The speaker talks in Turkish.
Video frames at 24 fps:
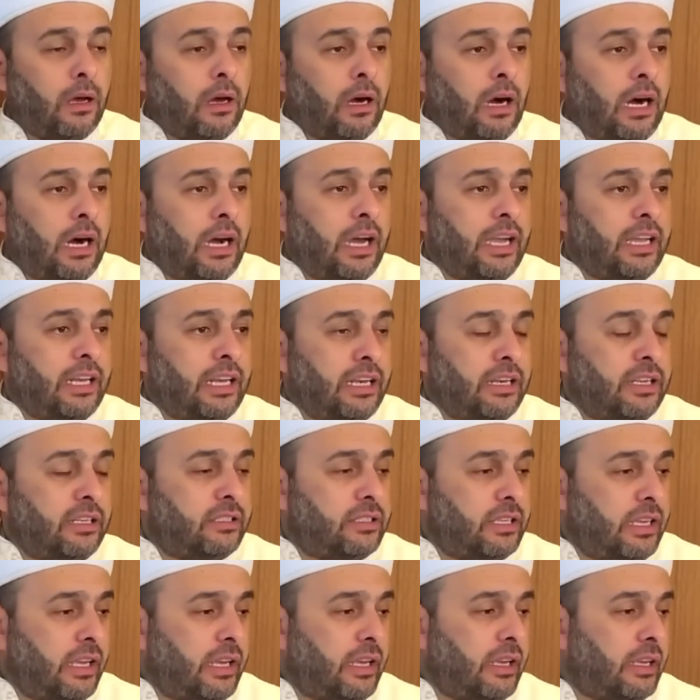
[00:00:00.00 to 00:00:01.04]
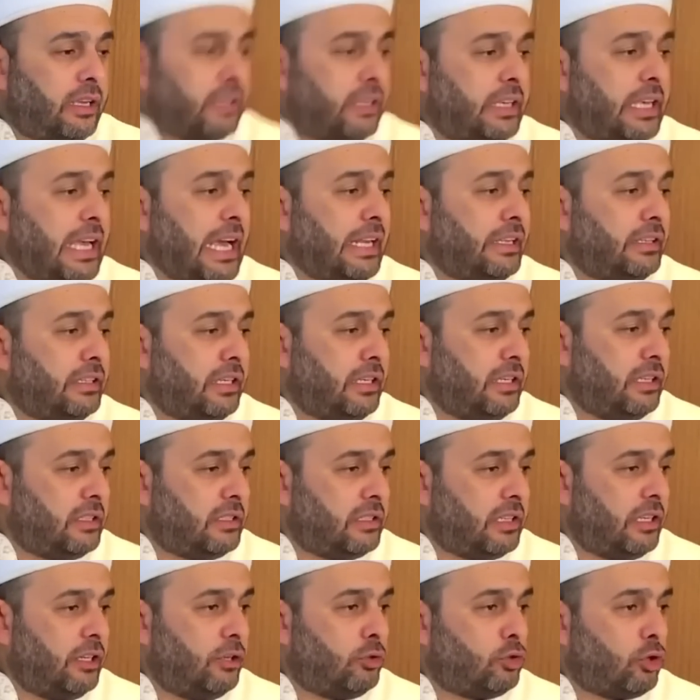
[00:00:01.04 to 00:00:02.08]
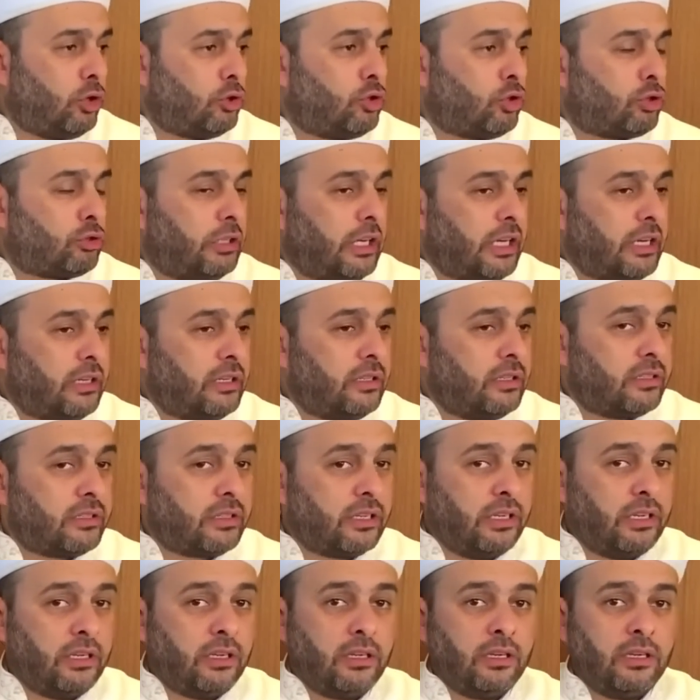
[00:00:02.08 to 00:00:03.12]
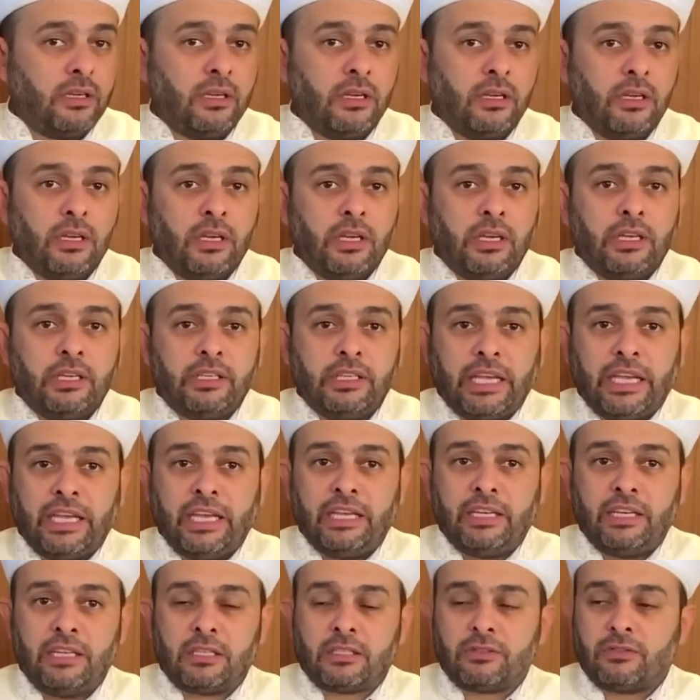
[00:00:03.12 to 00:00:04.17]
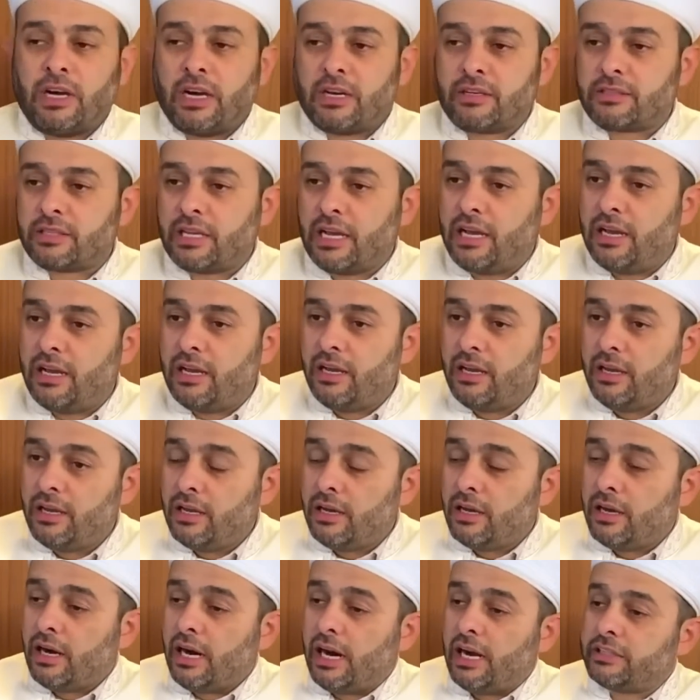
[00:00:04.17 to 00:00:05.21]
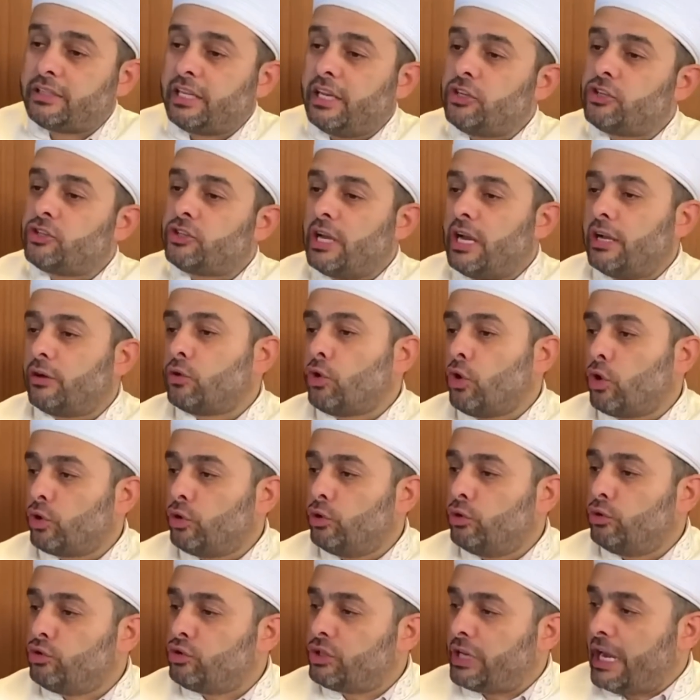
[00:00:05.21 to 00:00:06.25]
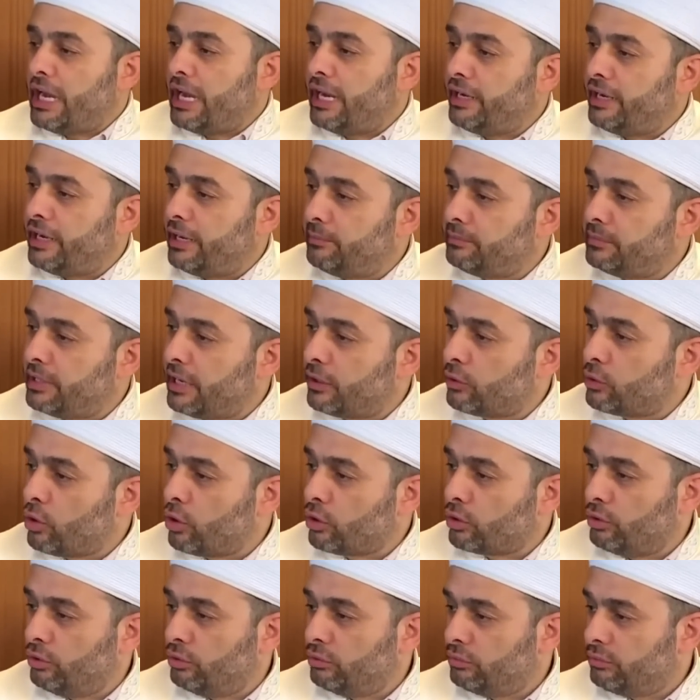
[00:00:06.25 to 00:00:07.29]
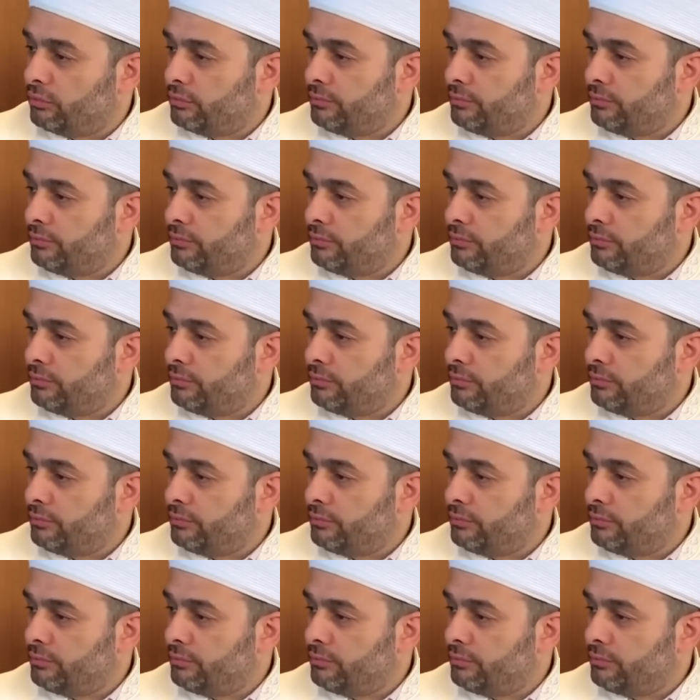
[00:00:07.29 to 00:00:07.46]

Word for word: Ailenizi, kendinizi, çocuklarınızı, neyiniz varsa ateşten koruyun, cehennemden koruyun.